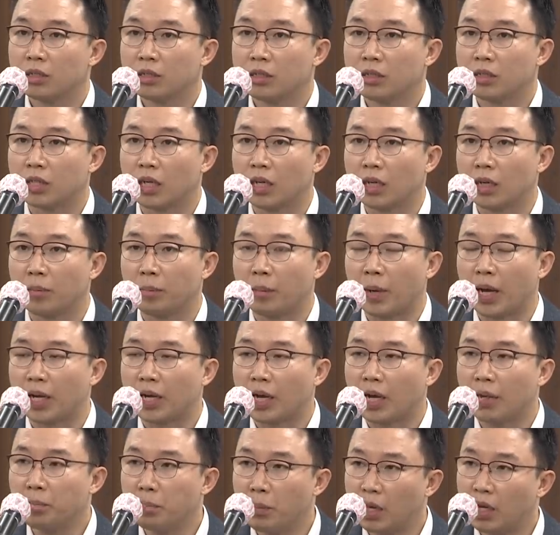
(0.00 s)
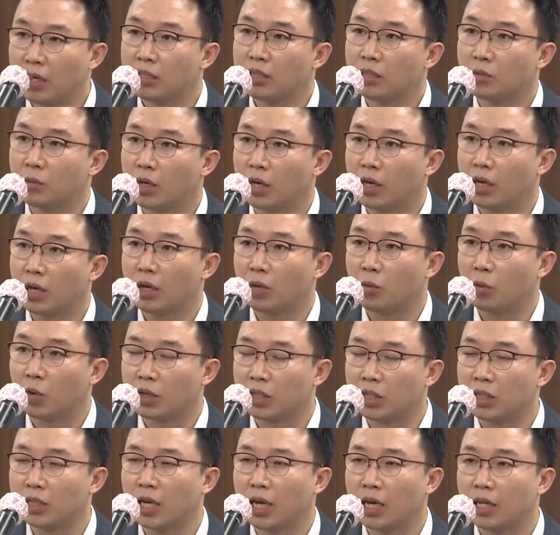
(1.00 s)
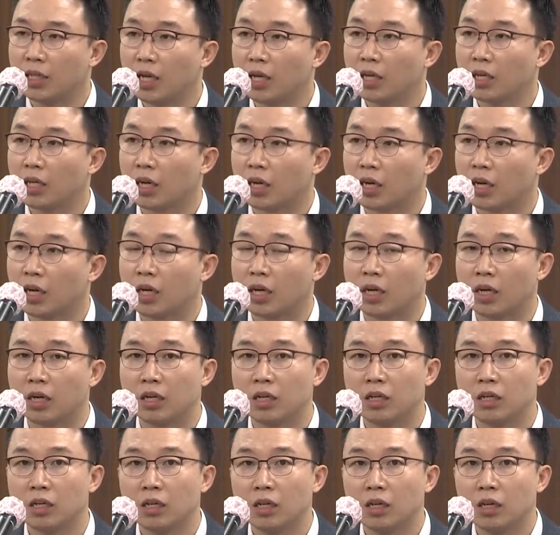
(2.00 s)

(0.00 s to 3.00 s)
제 말 한마디와 워딩 하나가